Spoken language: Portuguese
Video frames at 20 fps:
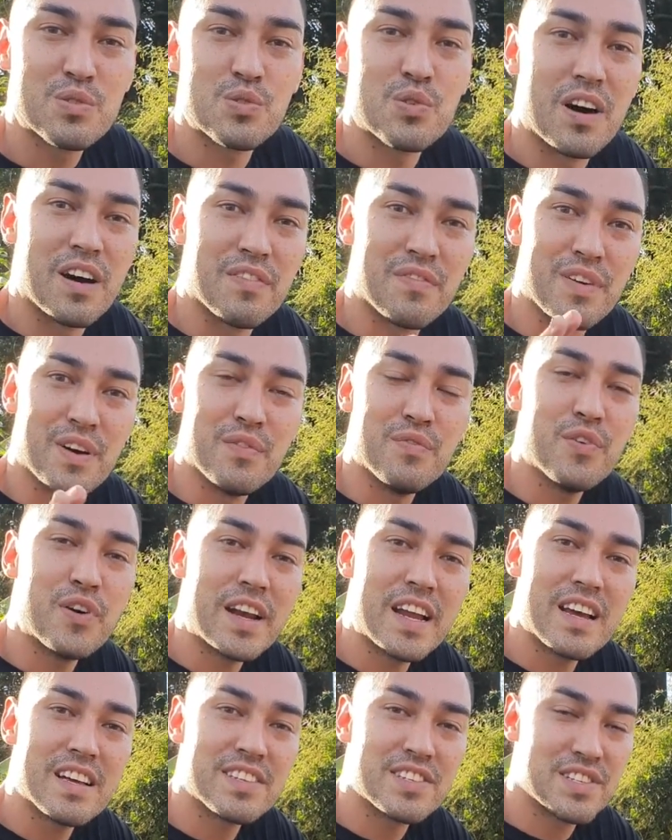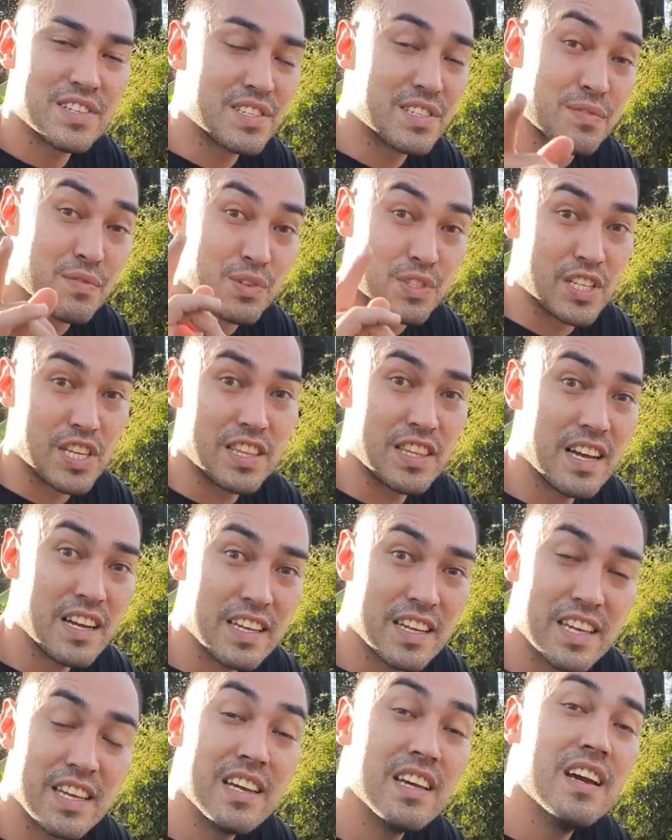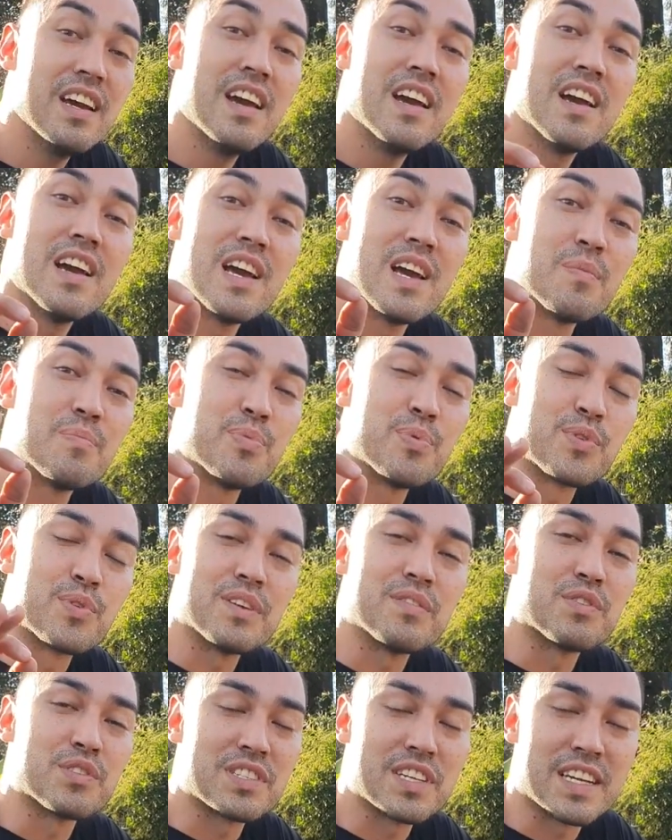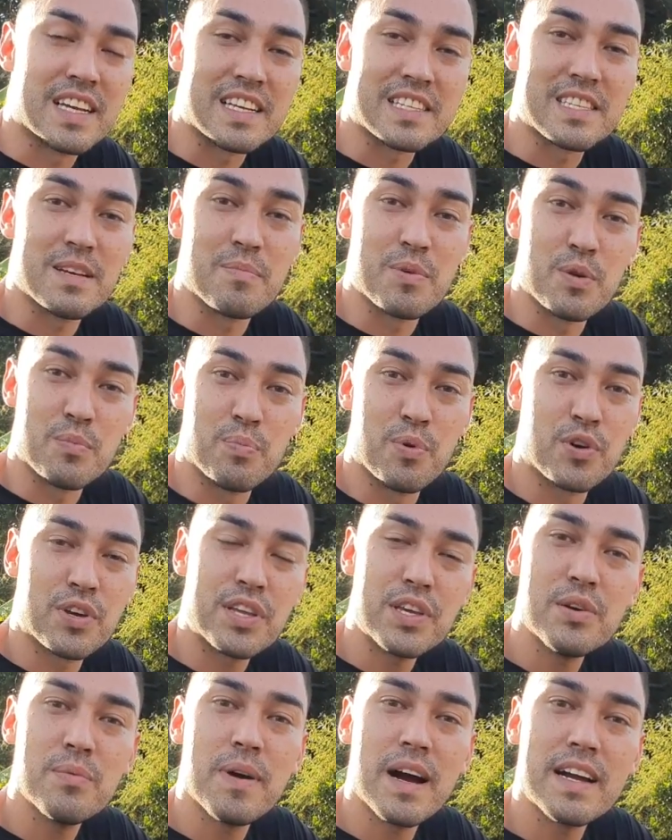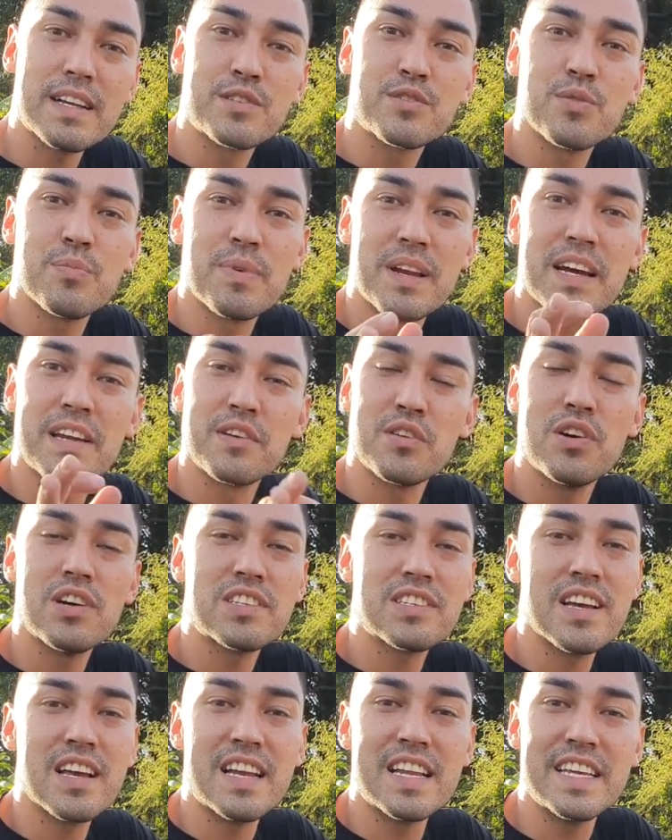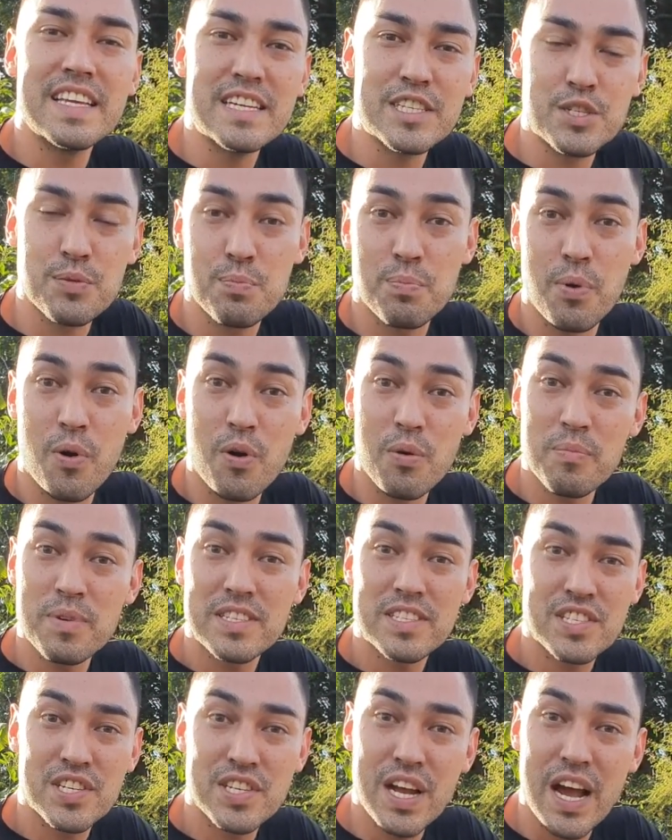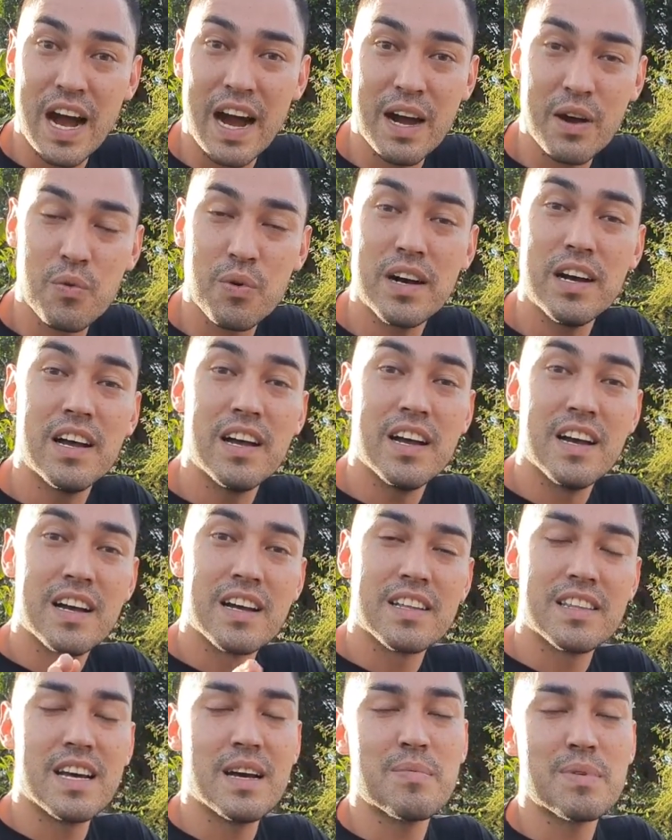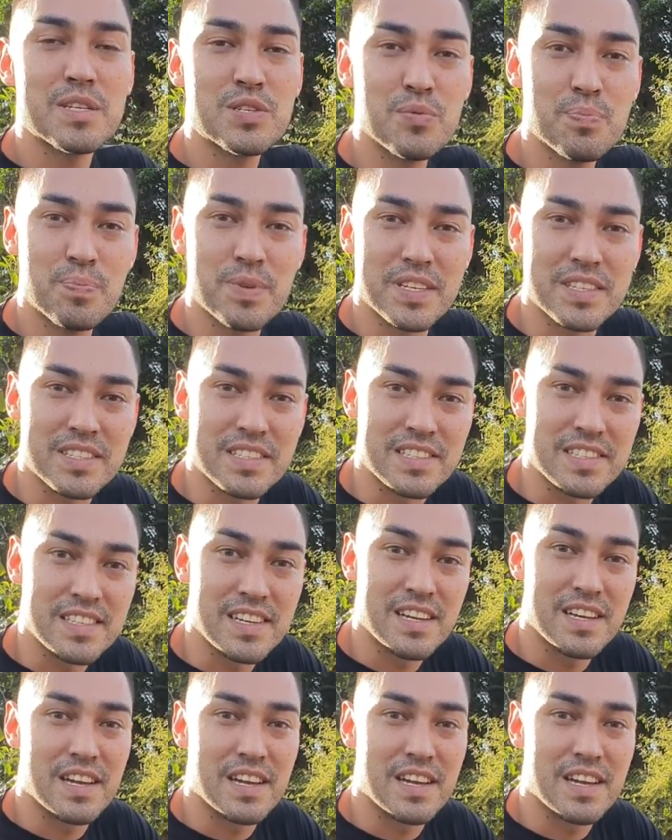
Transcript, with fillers: Rafael Foreste. Se você está aqui, é porque você quer saber um pouquinho mais sobre a nossa linha de bombas de água da Brasil Pieces.